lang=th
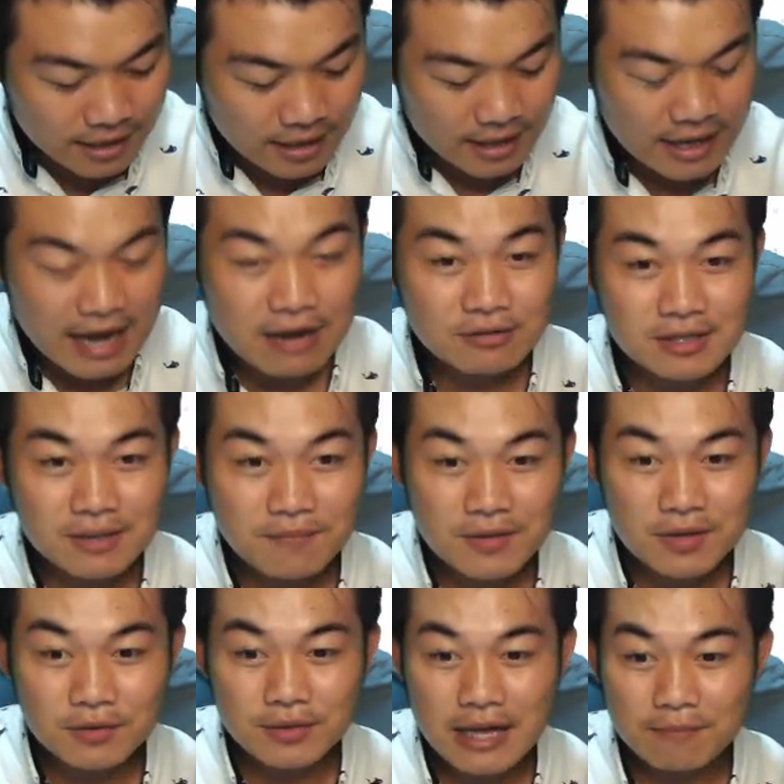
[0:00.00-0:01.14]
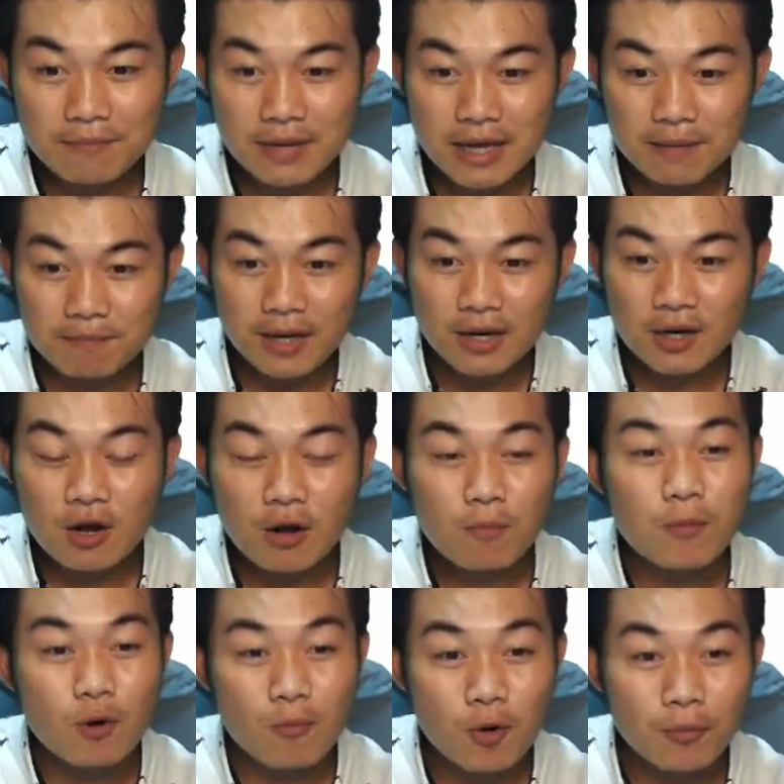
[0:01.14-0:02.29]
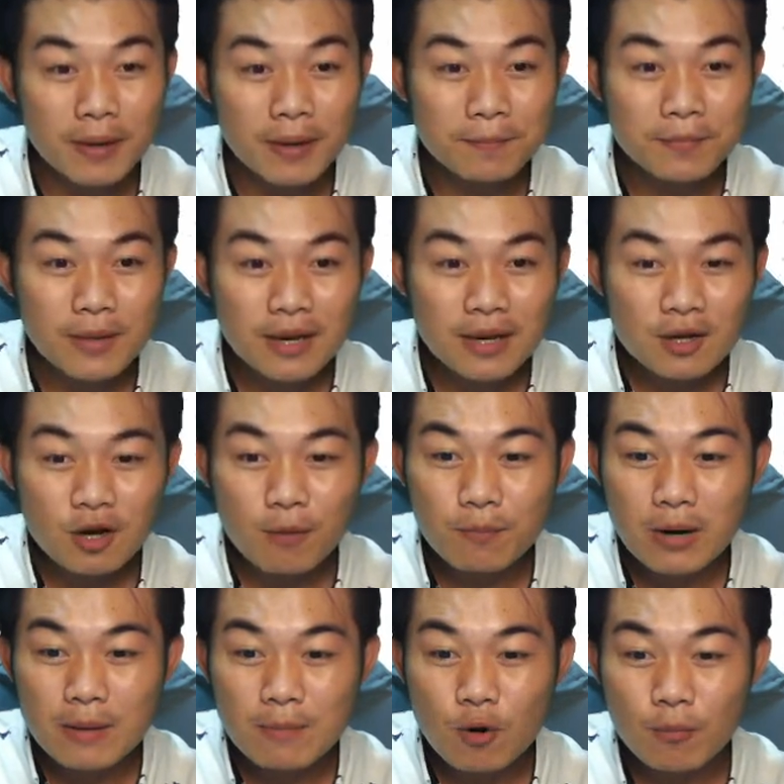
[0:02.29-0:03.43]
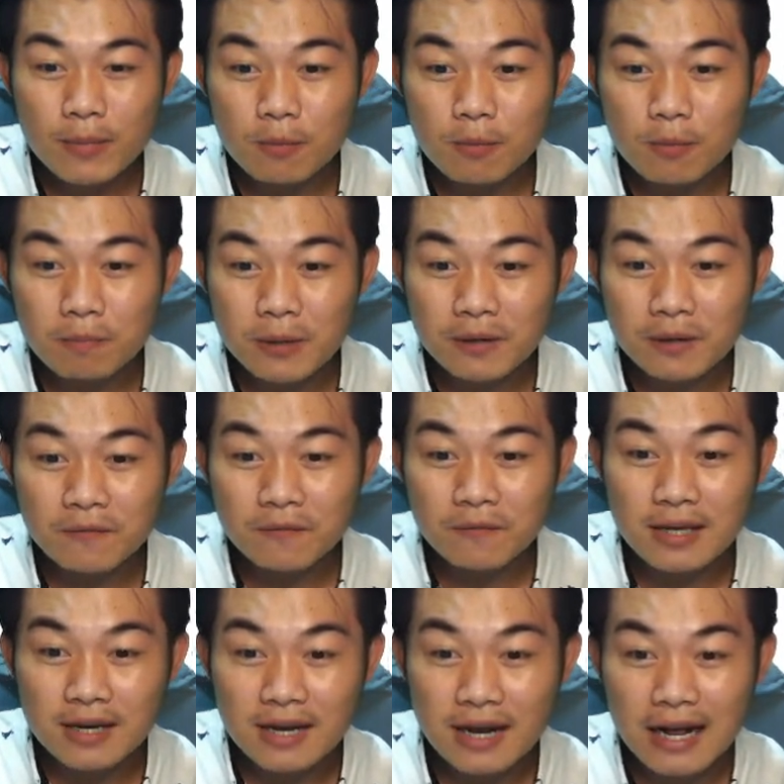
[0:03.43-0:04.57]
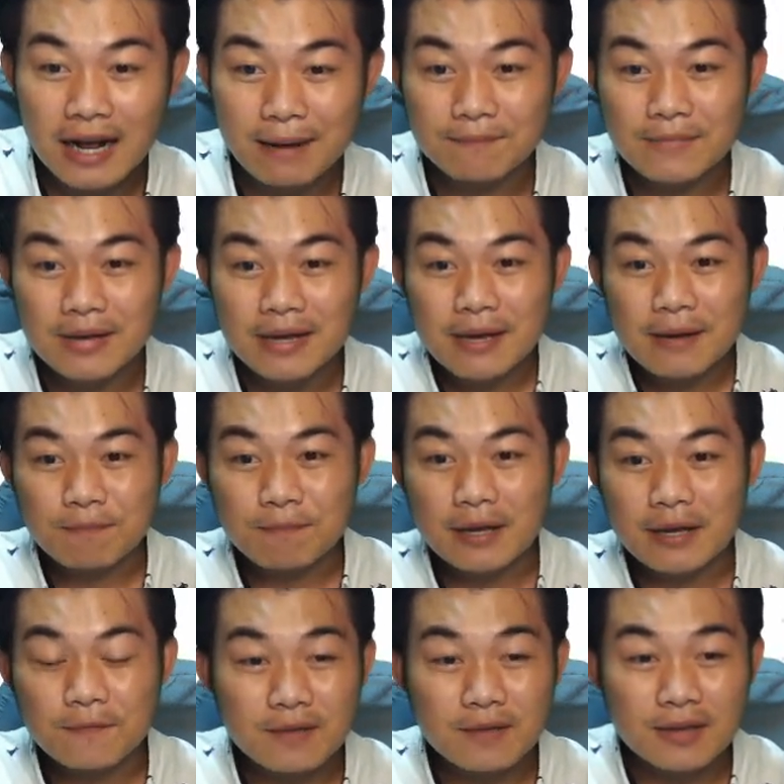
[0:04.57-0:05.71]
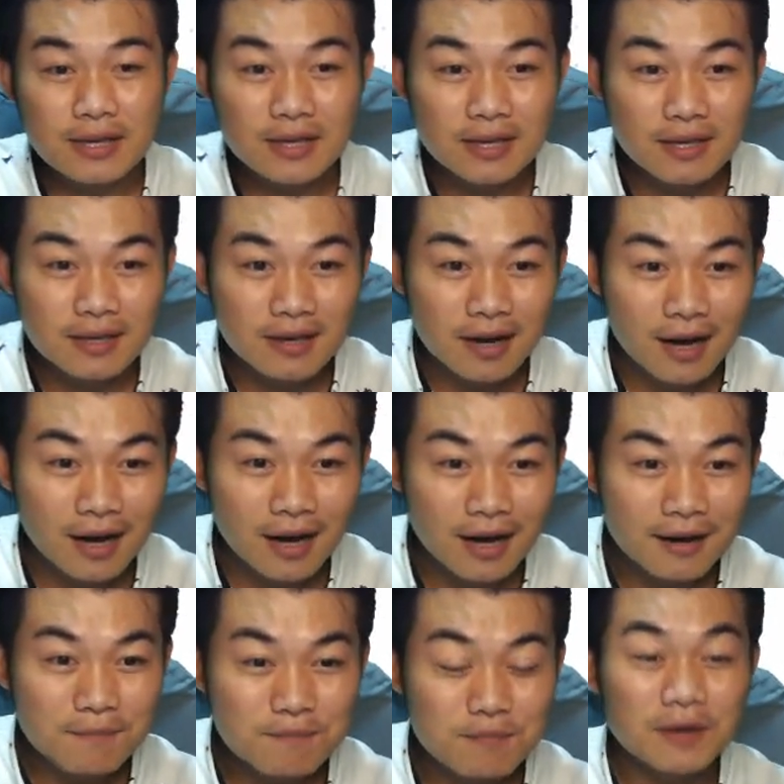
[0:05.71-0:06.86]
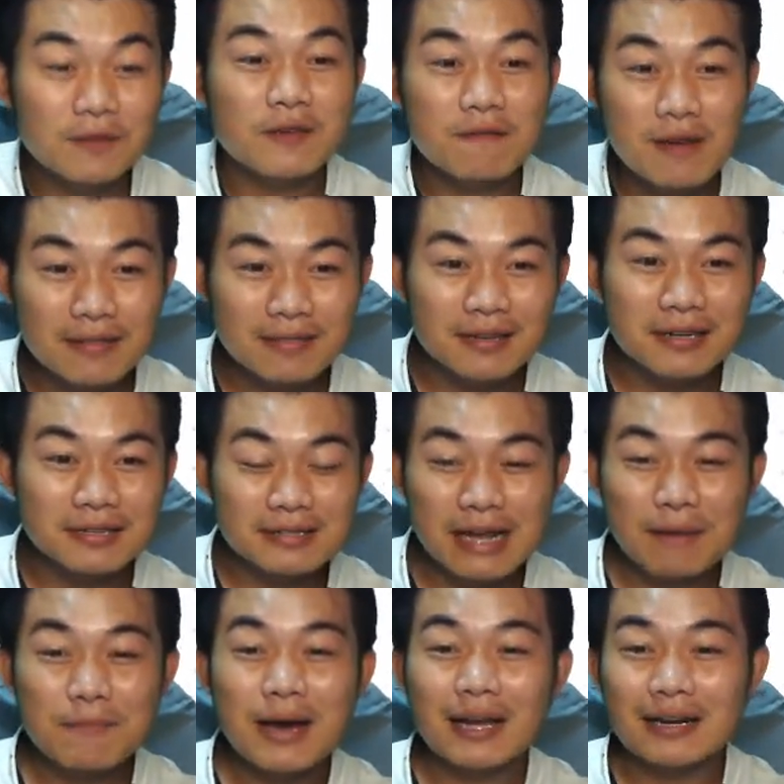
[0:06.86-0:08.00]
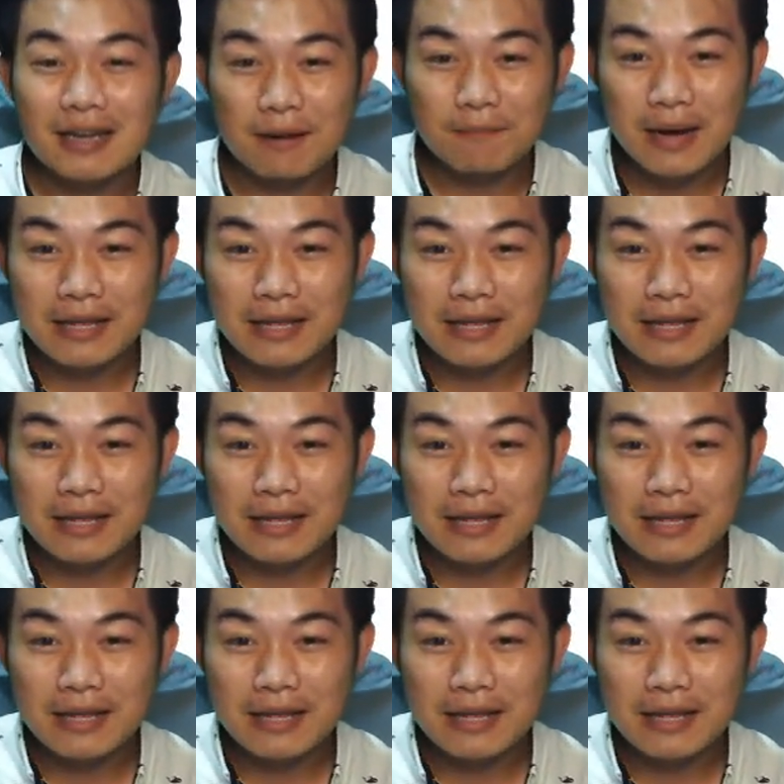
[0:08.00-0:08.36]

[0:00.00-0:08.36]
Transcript: 90 นิวตันเมตร เป็นคัพเปิลโมเมนต์ Copper Moment ก็เป็นฟรีนะครับ เป็นฟรีเอ่อเป็นฟรีเวกเตอร์สามารถเลื่อนไป